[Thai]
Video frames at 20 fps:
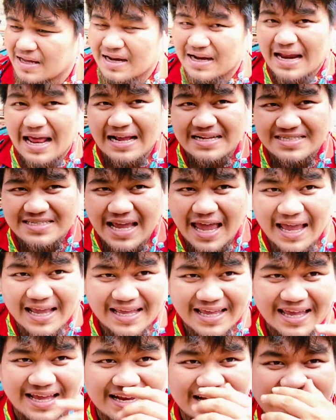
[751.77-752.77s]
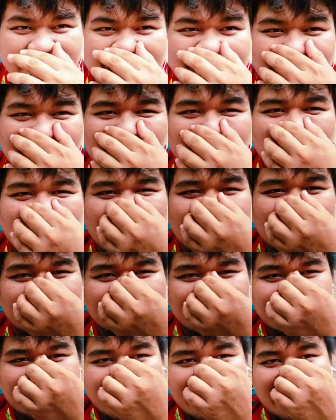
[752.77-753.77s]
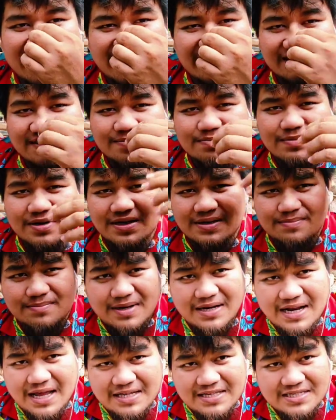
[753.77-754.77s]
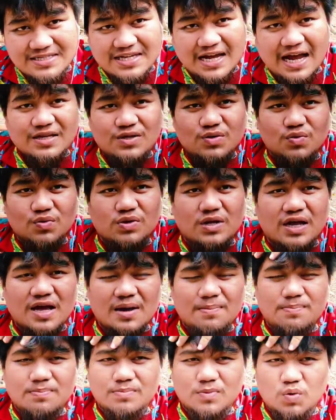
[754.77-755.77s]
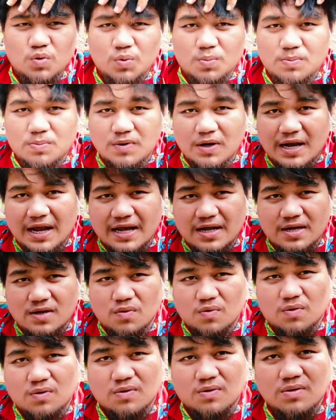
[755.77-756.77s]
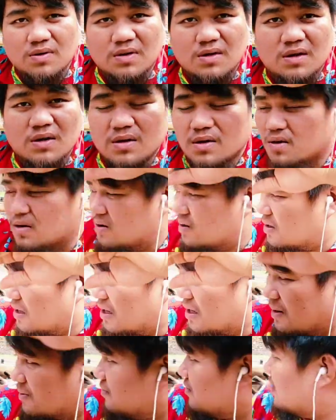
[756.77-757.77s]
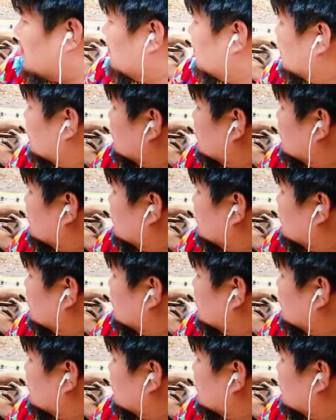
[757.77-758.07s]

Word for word: กลางแจ้งอีกนะครับผมมันจะได้เห็นมันมันน่าจะชัดอยู่นะครับ รูปเวลาลงนะเพราะว่ามั